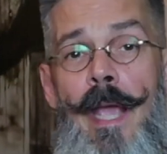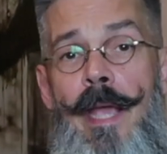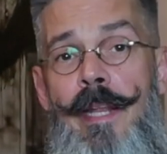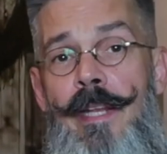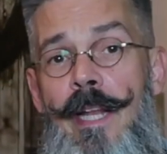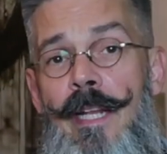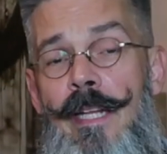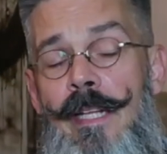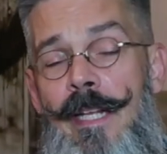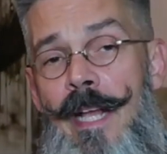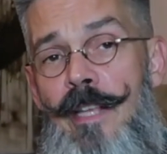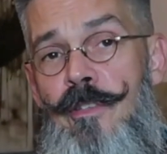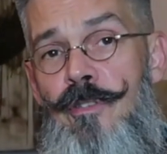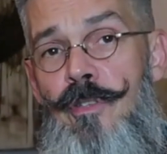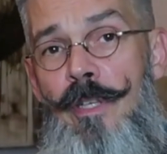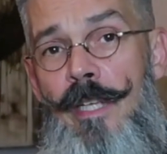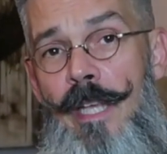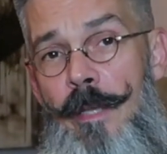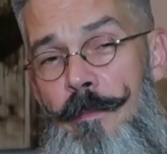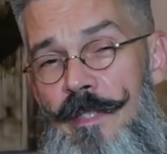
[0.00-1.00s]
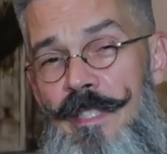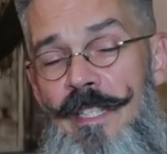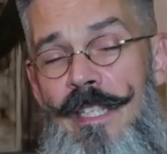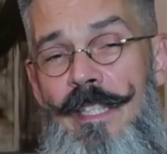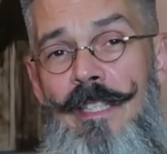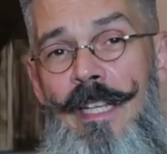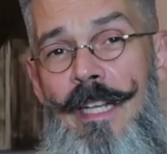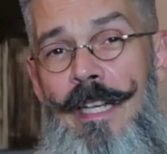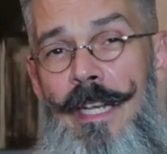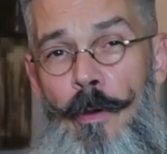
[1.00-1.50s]
En el caso que
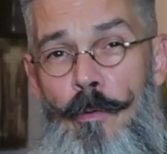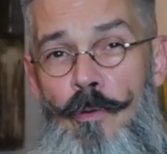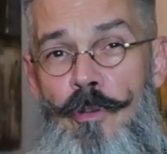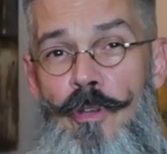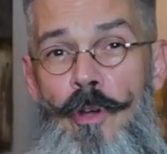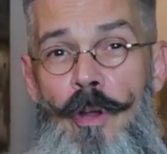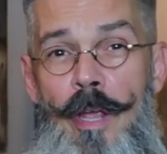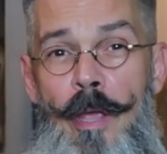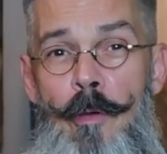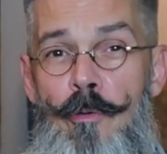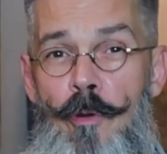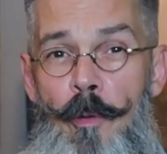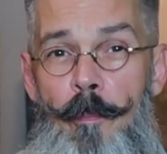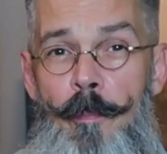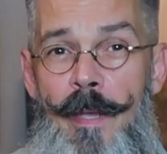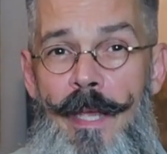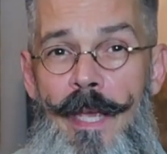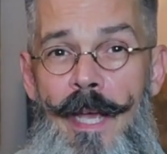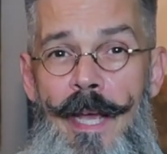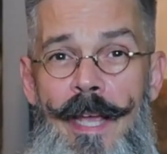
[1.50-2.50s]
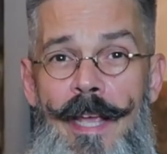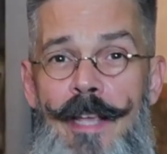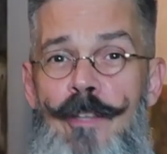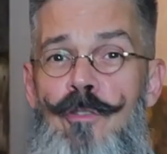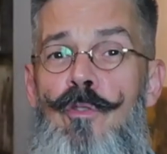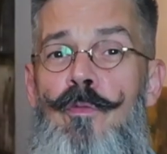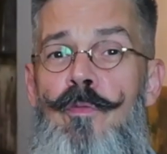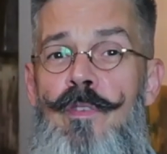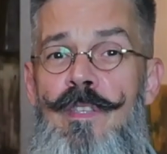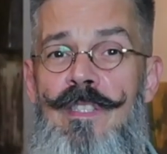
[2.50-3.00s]
visites la Unión Europea
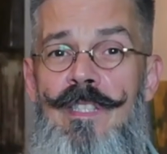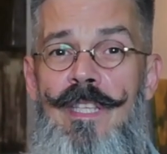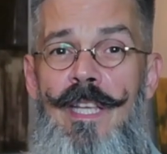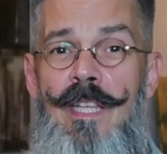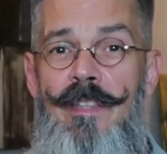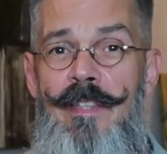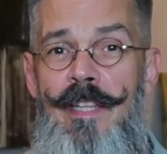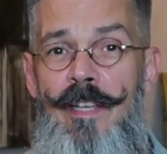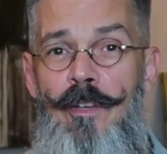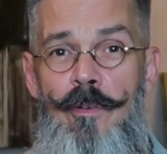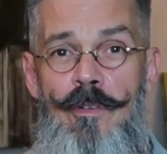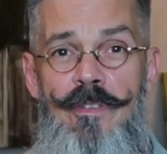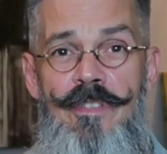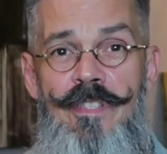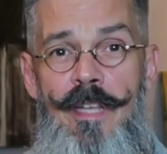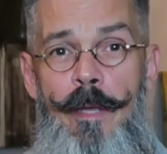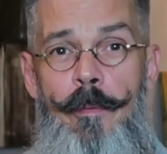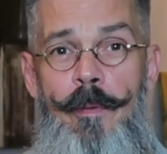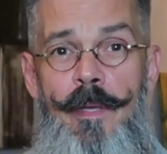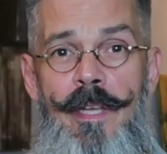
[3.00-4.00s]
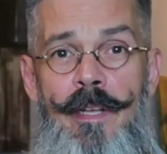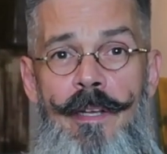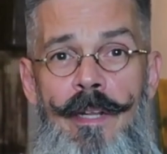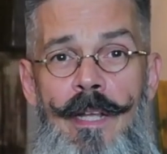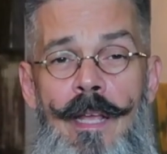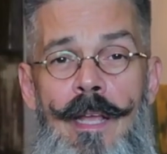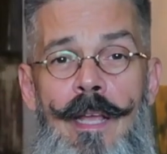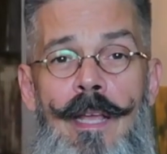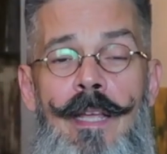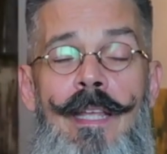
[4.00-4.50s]
es suficiente con saber
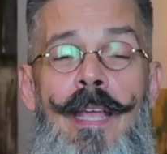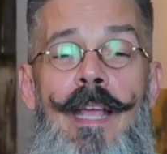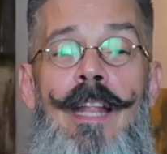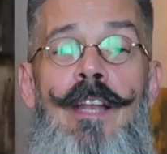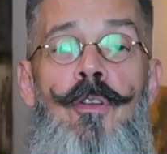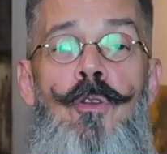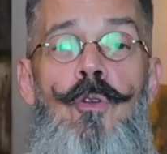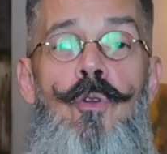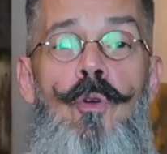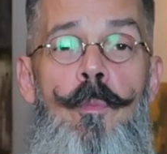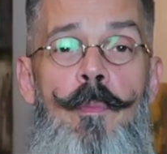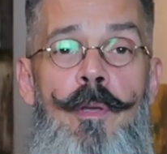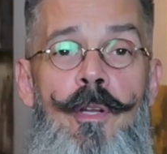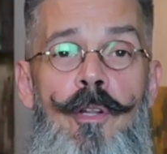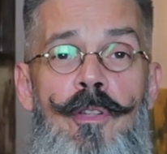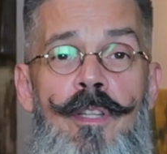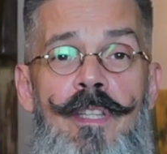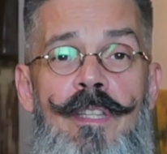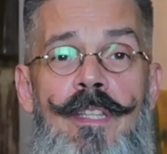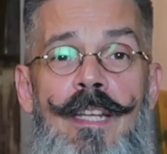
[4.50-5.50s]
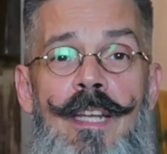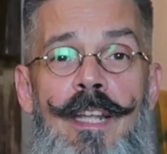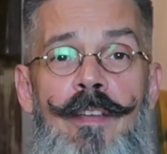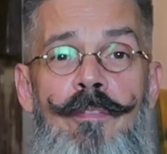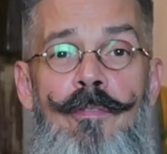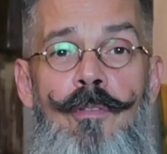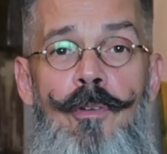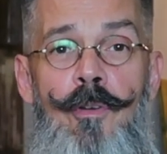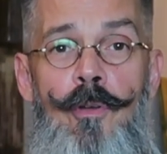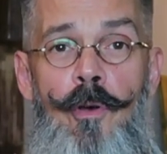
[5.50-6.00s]
que el número de
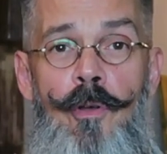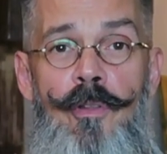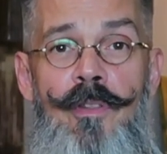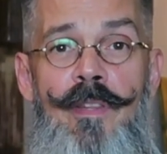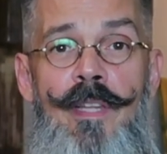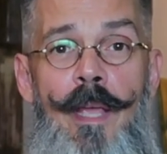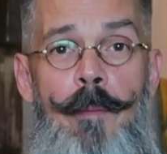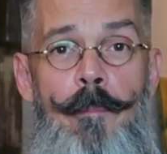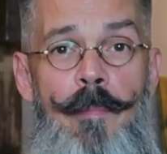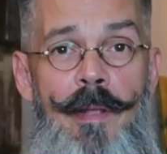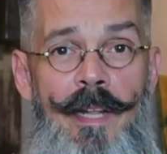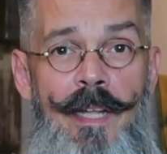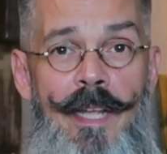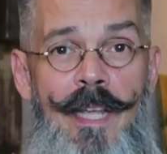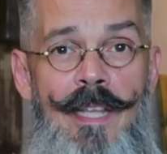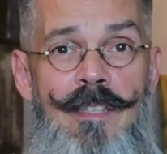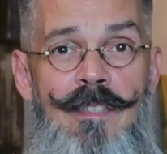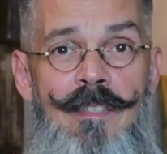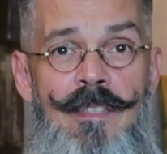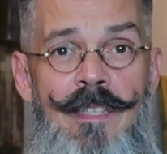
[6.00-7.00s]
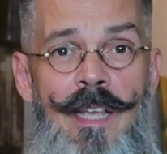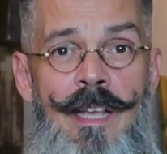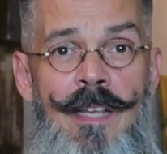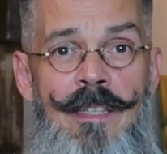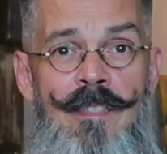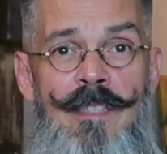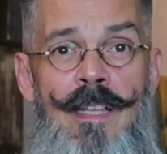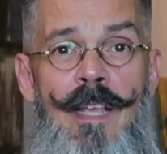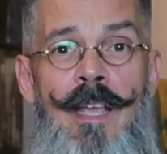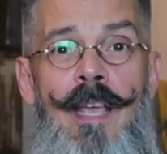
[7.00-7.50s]
teléfono de
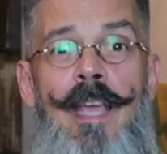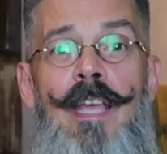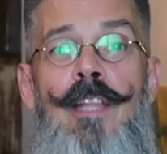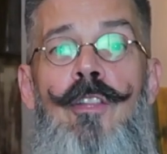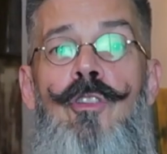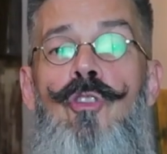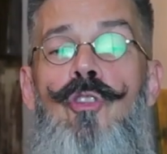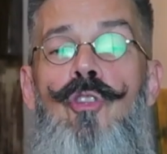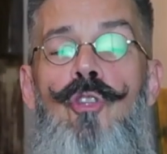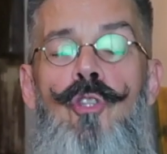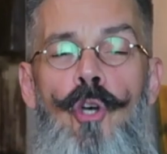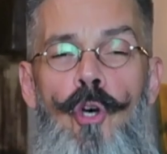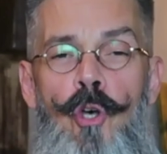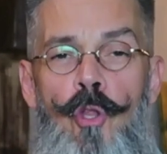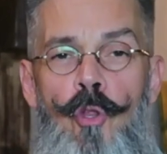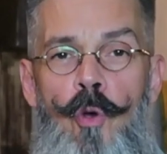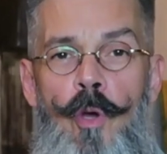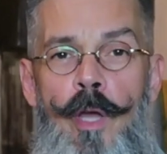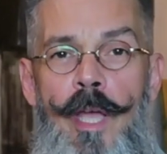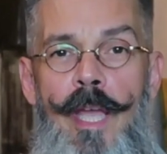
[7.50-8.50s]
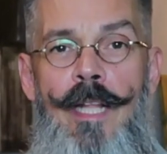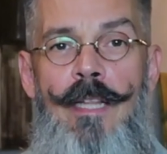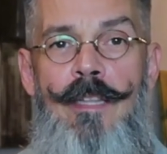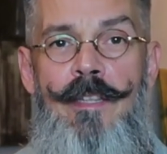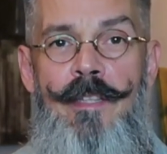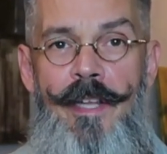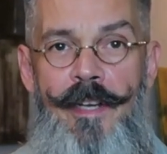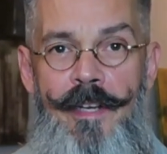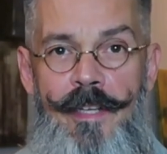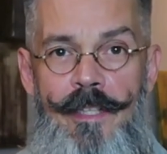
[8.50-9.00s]
emergencias en todo
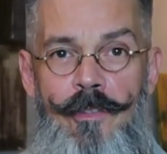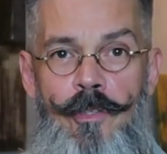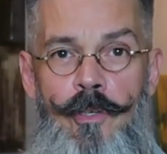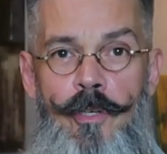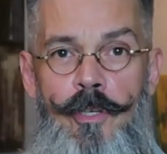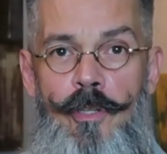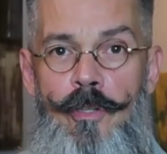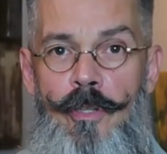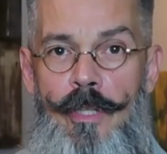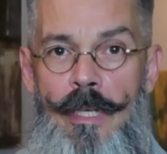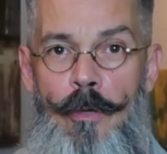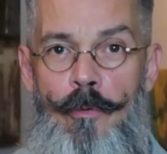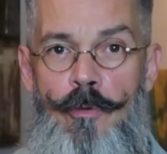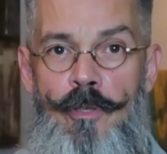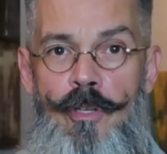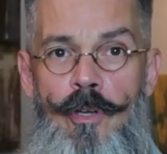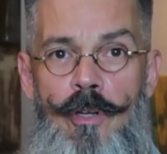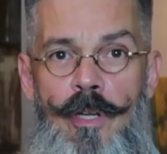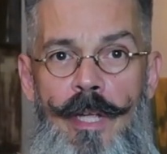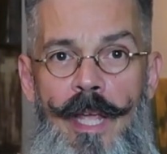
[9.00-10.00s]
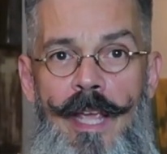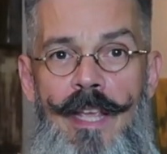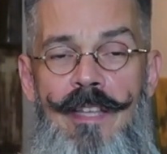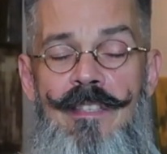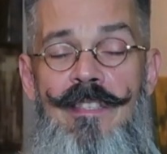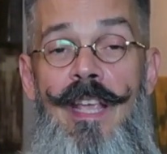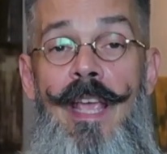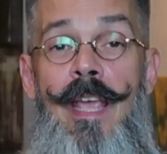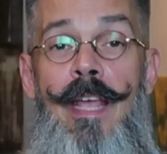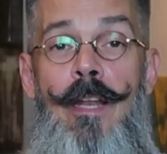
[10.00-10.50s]
el territorio de la Unión
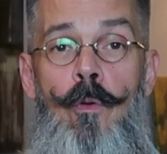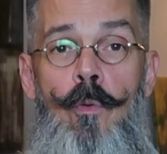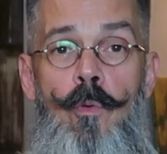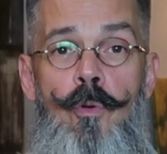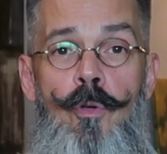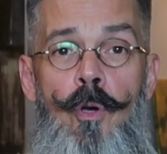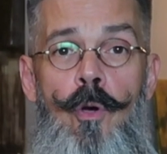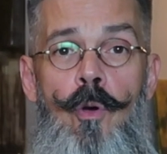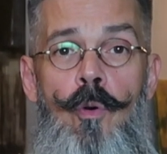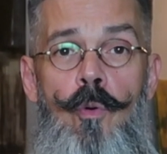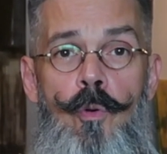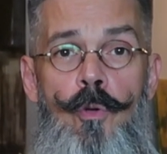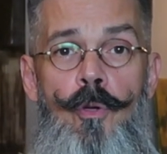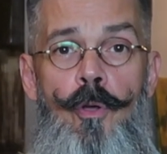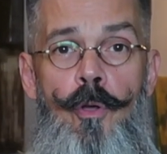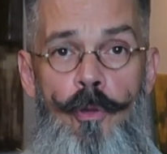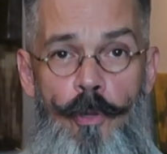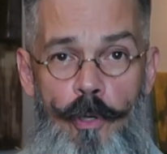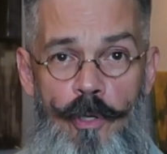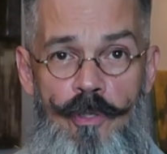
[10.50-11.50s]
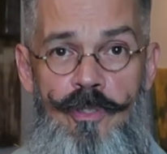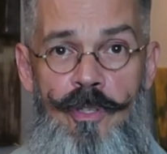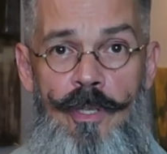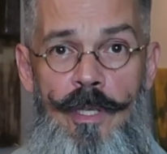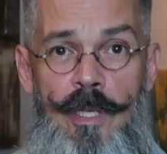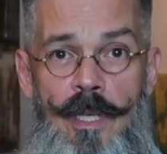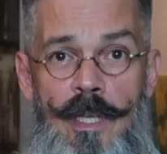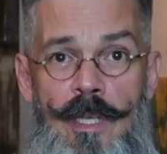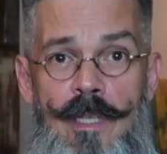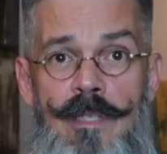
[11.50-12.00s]
es el
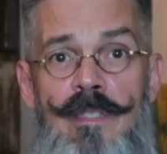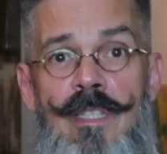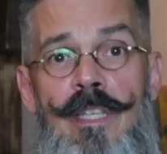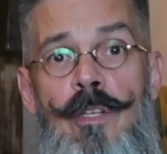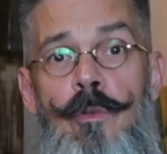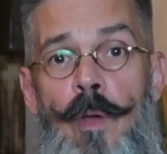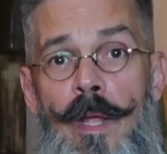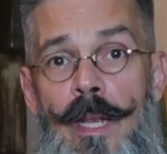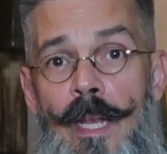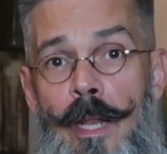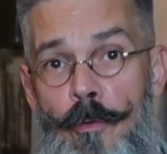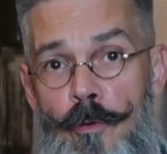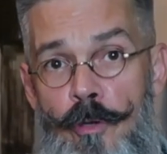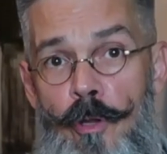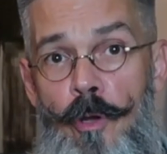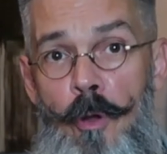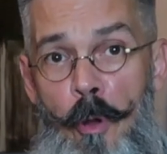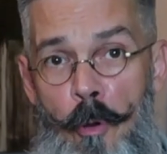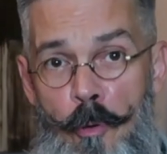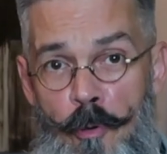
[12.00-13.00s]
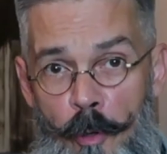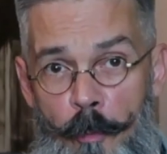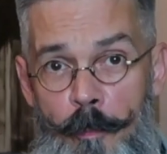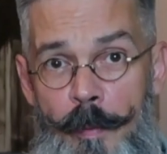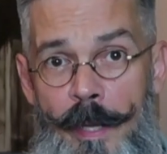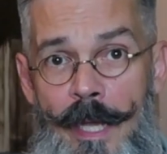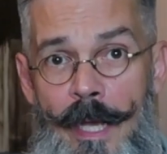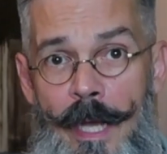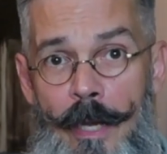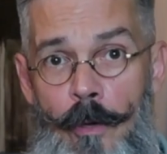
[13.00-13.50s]
112 si no es la Unión
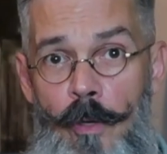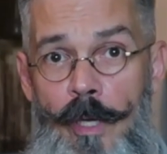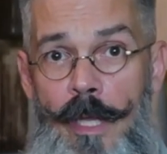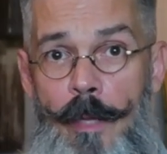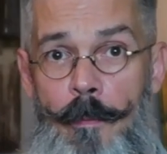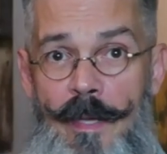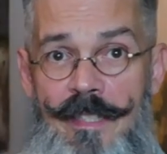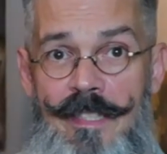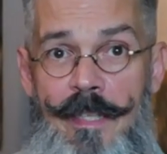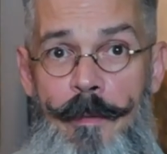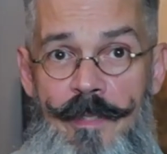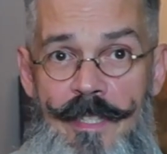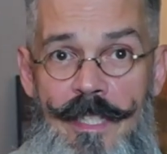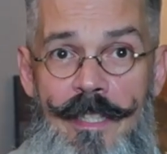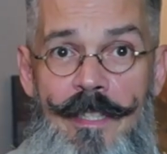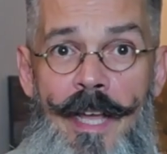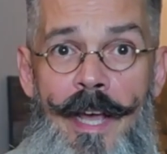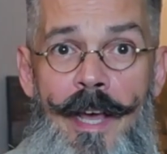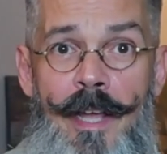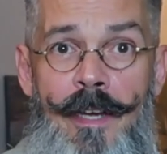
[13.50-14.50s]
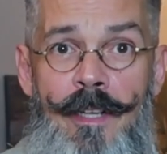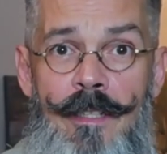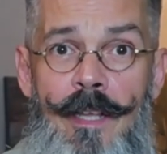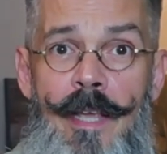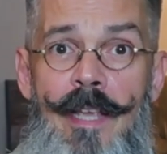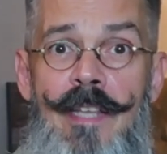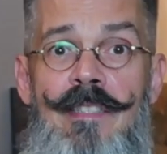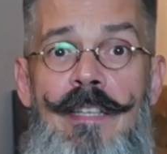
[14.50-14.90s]
Europea lo que vas a visitar,